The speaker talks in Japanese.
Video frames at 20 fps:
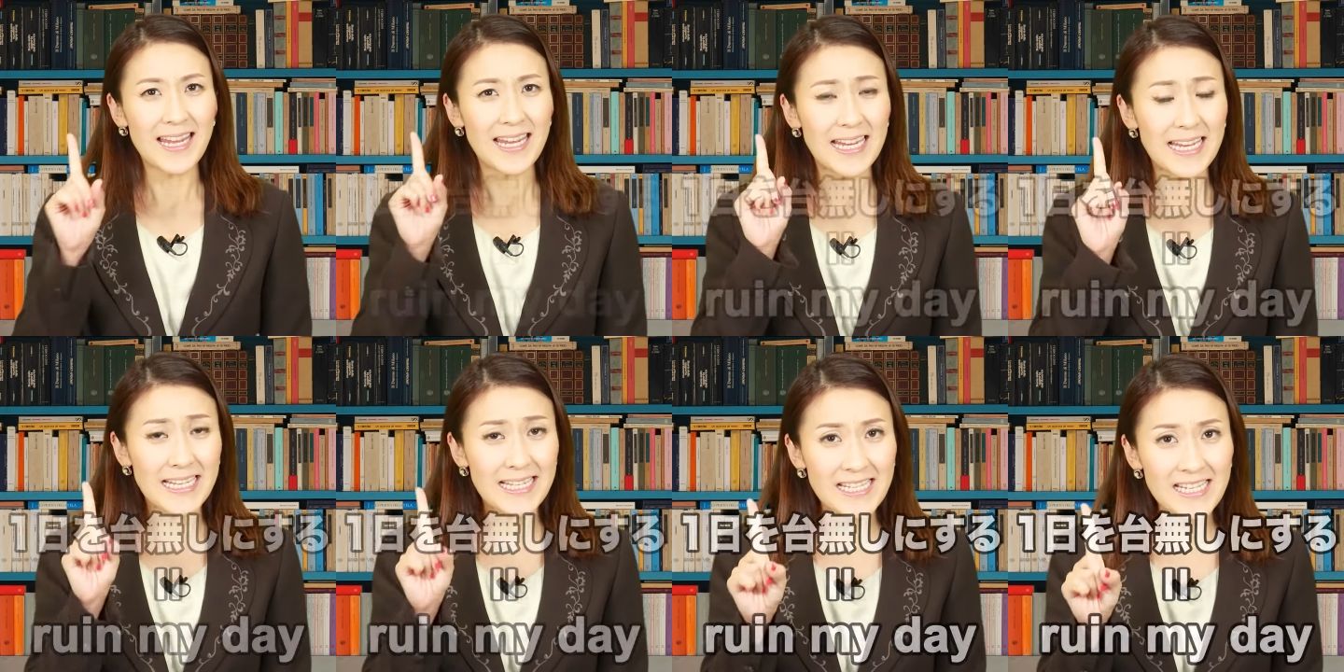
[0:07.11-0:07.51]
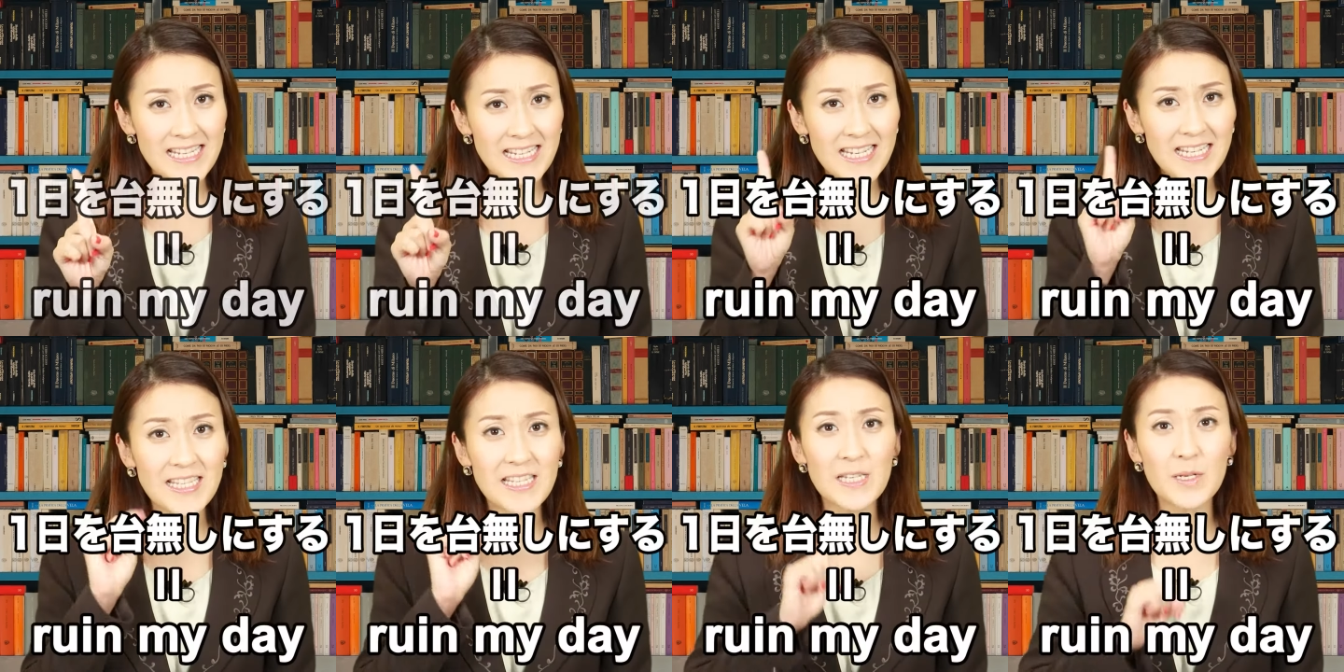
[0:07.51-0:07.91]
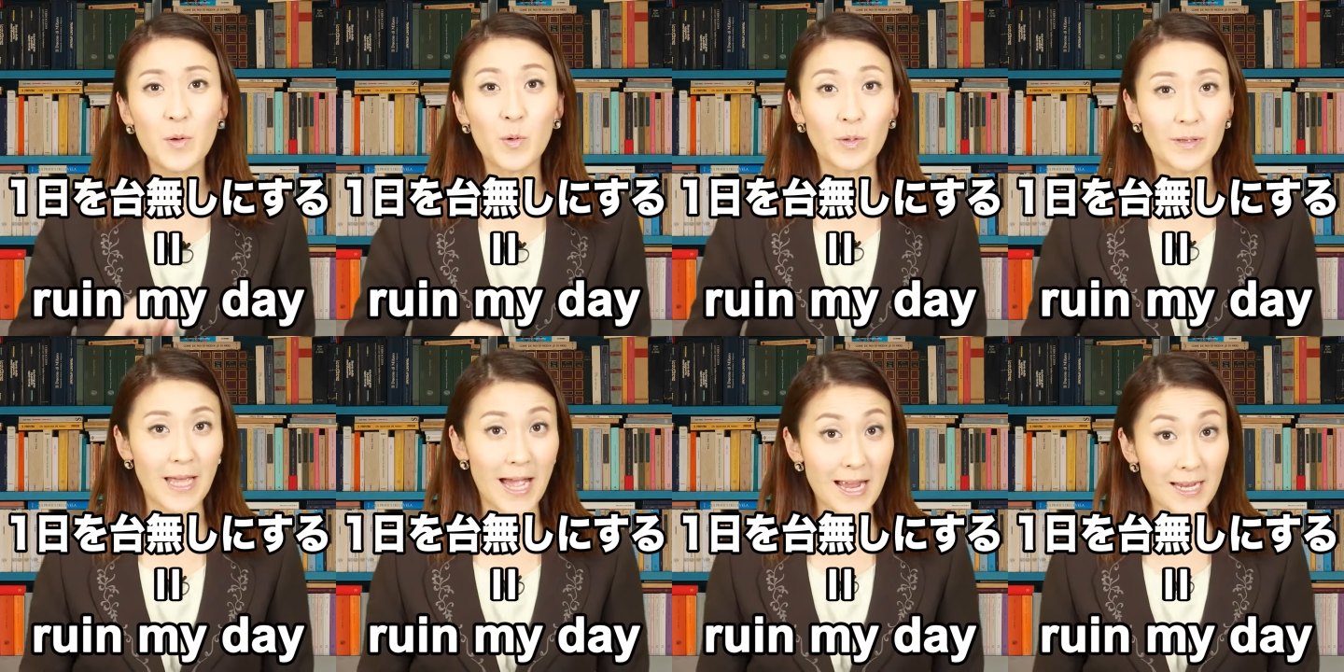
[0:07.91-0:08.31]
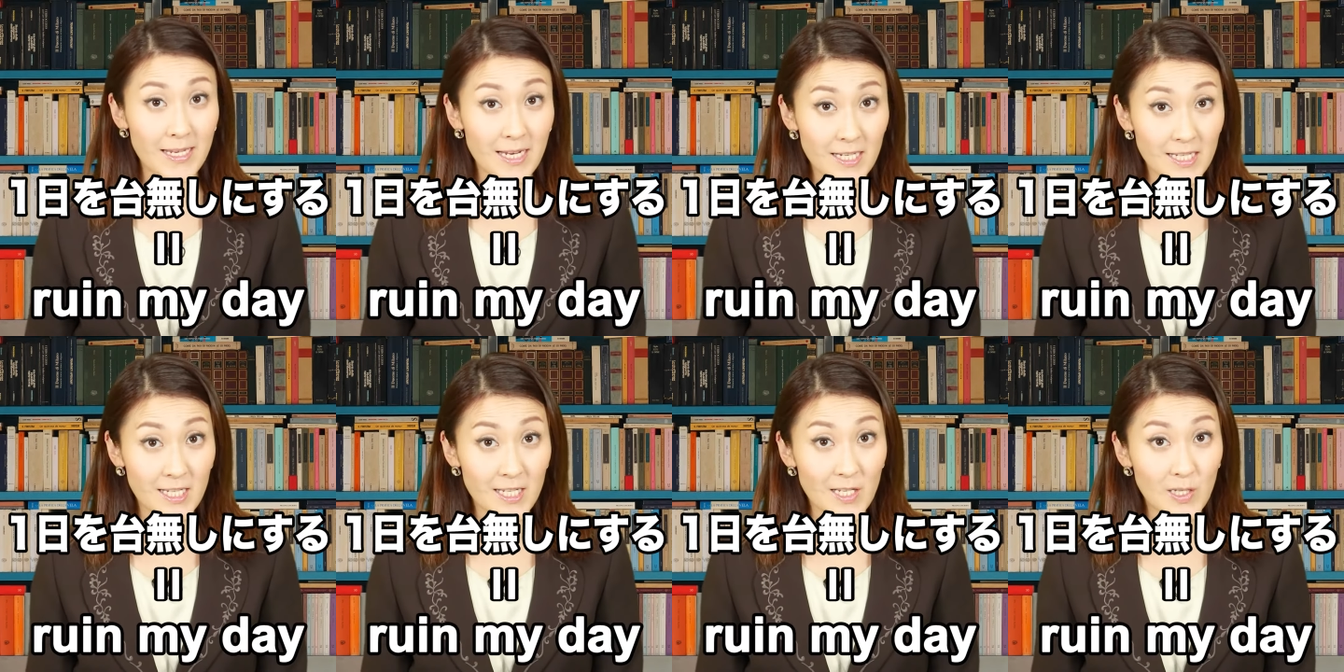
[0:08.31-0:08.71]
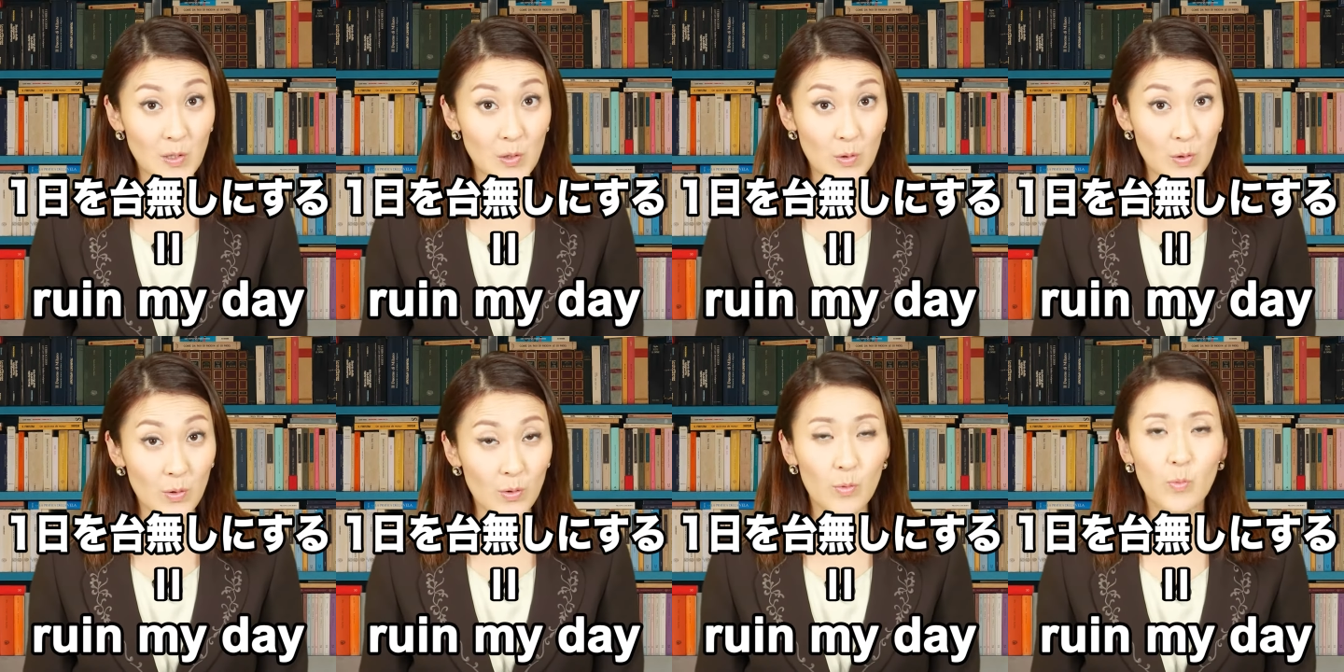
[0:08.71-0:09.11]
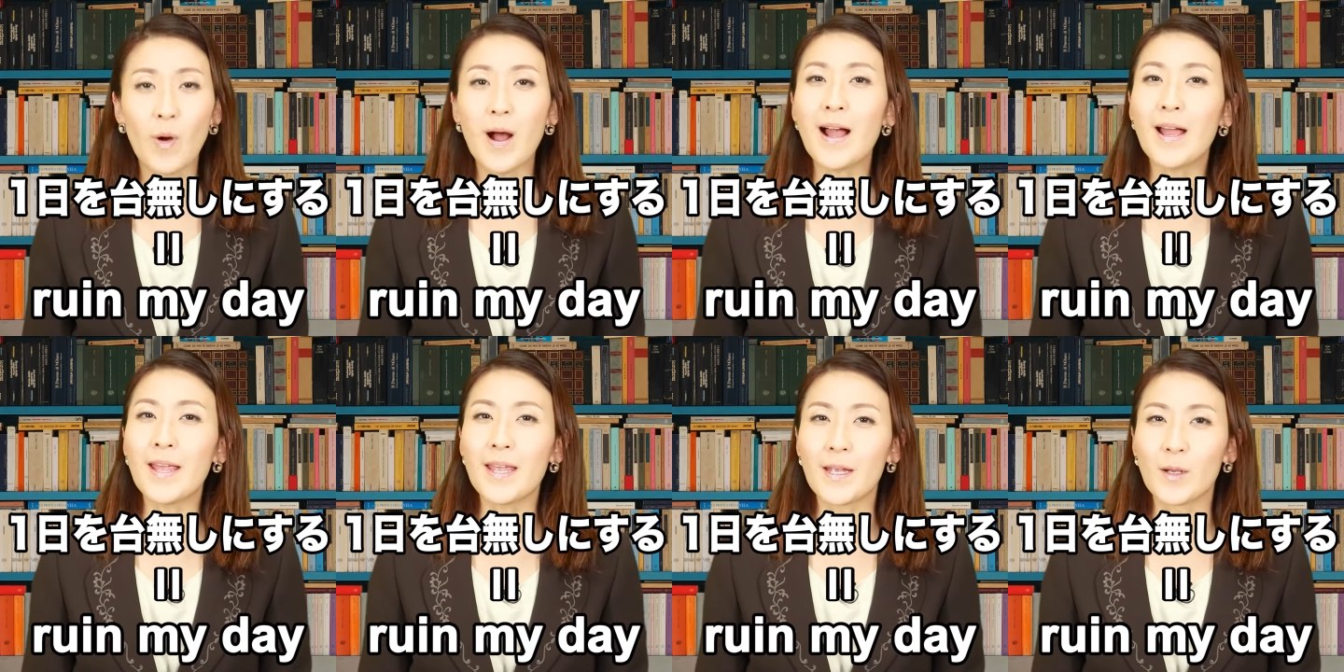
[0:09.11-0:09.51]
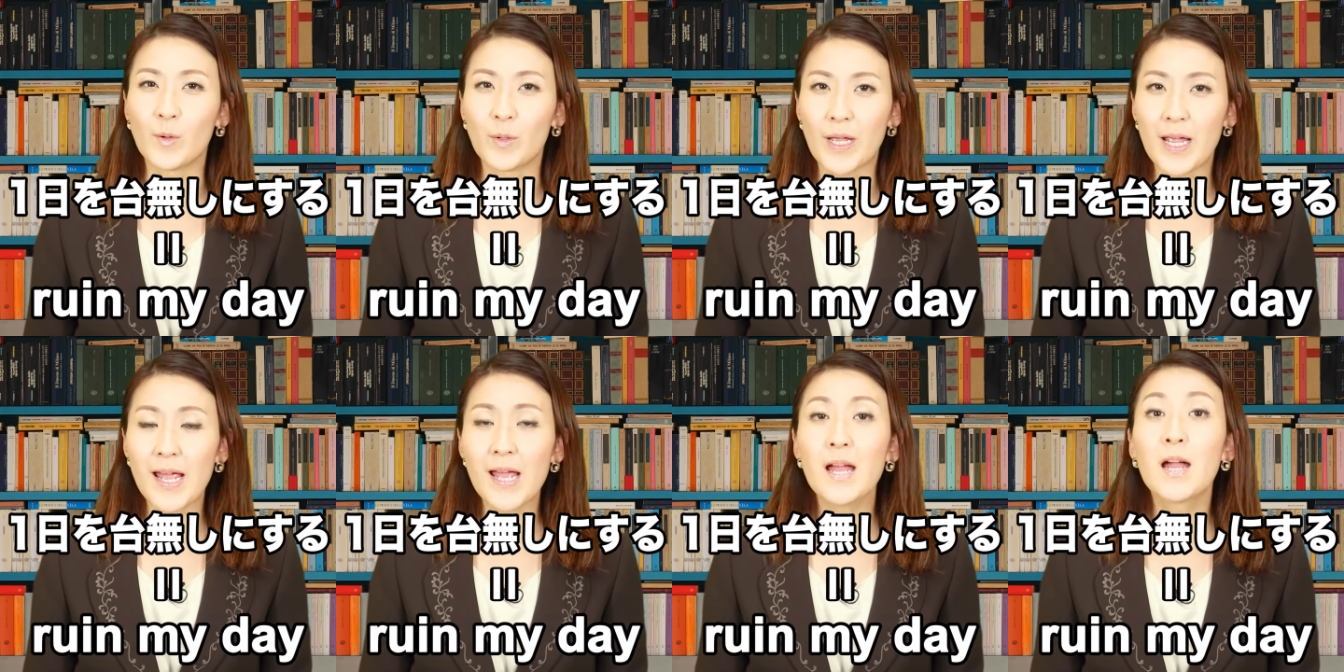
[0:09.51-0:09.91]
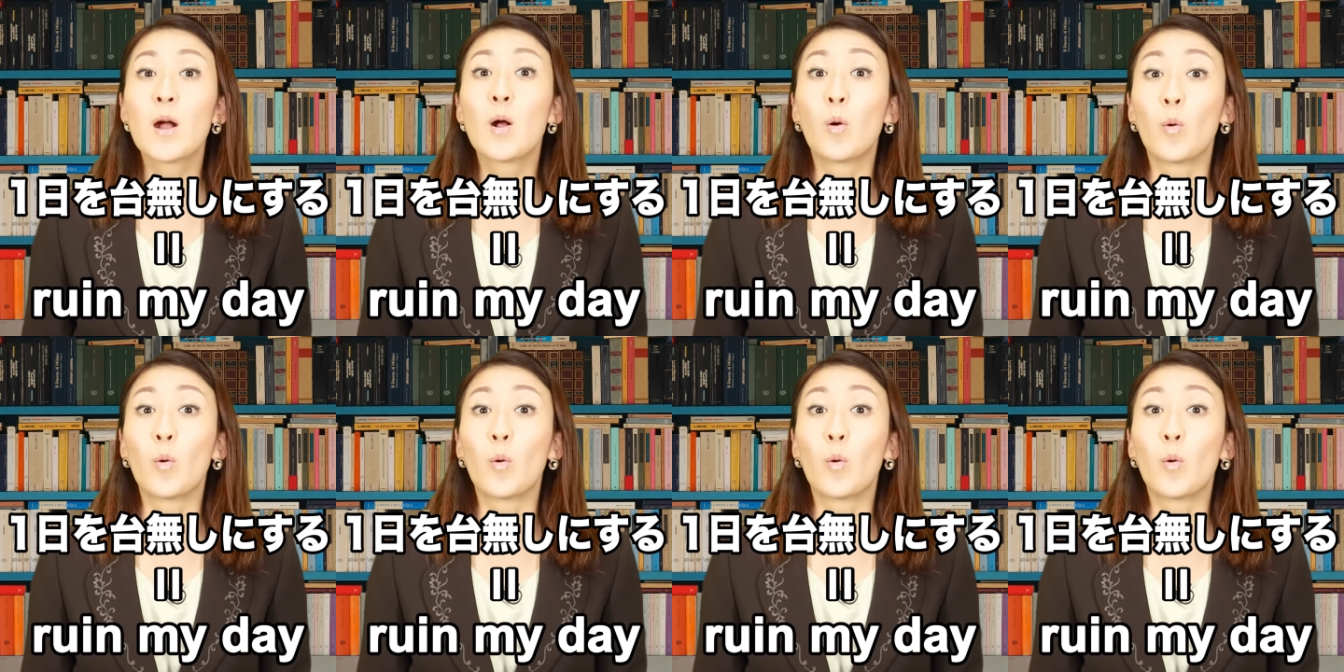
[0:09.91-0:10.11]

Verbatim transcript: 一日を台無しにするは英語で